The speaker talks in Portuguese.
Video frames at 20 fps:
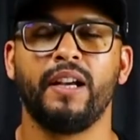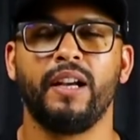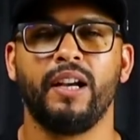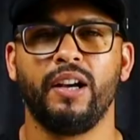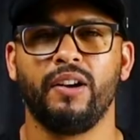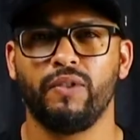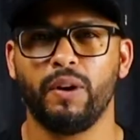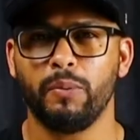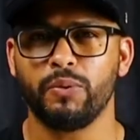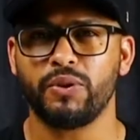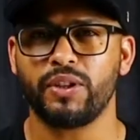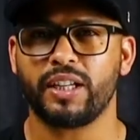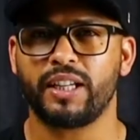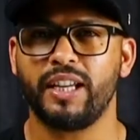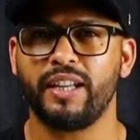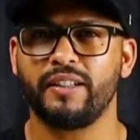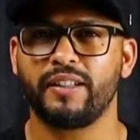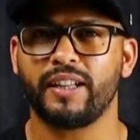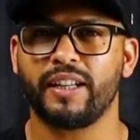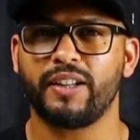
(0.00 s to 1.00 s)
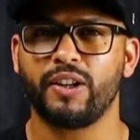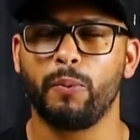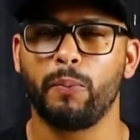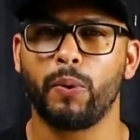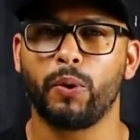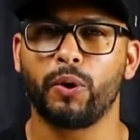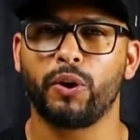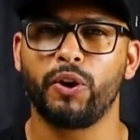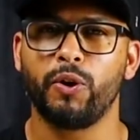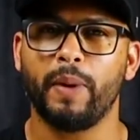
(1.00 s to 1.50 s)
Vamos aqui entender um
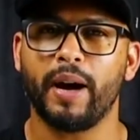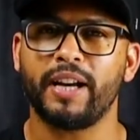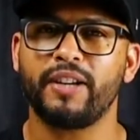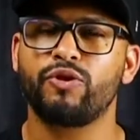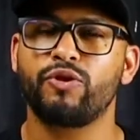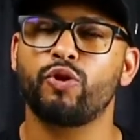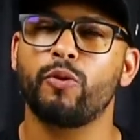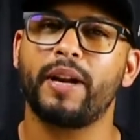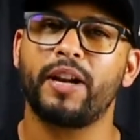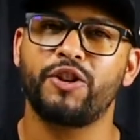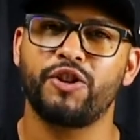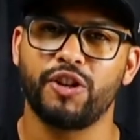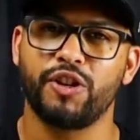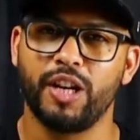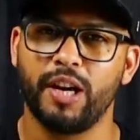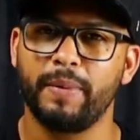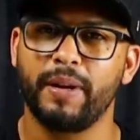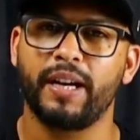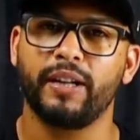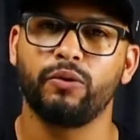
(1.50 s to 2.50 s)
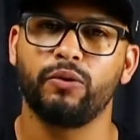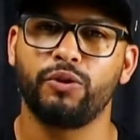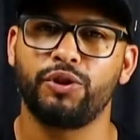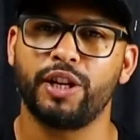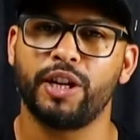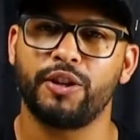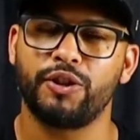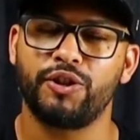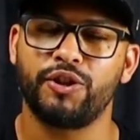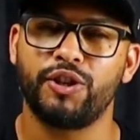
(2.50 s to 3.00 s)
pouquinho mais sobre a dinâmica do dia a
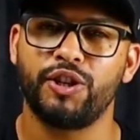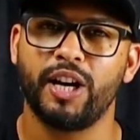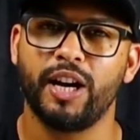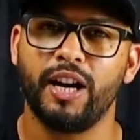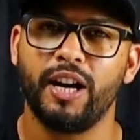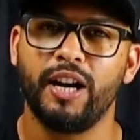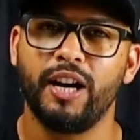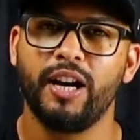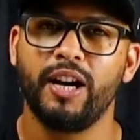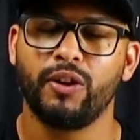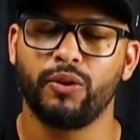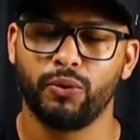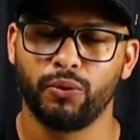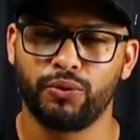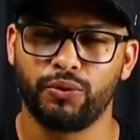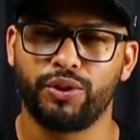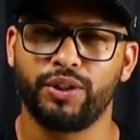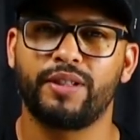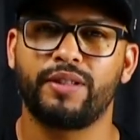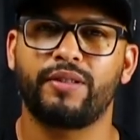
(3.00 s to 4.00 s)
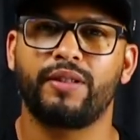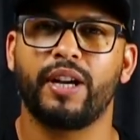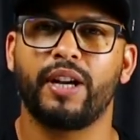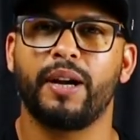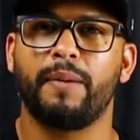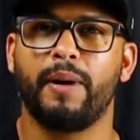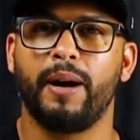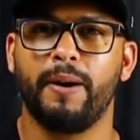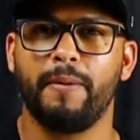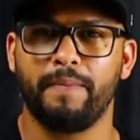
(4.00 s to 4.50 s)
dia no
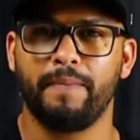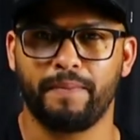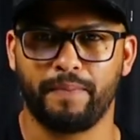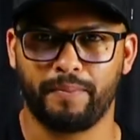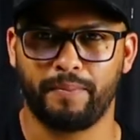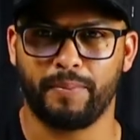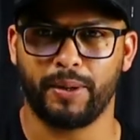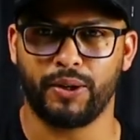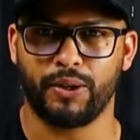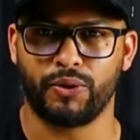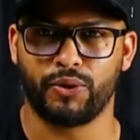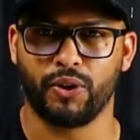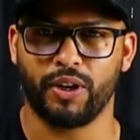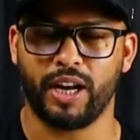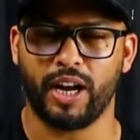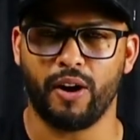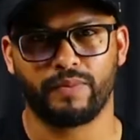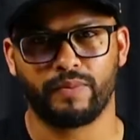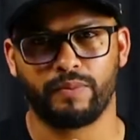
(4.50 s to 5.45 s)
sistema prisional.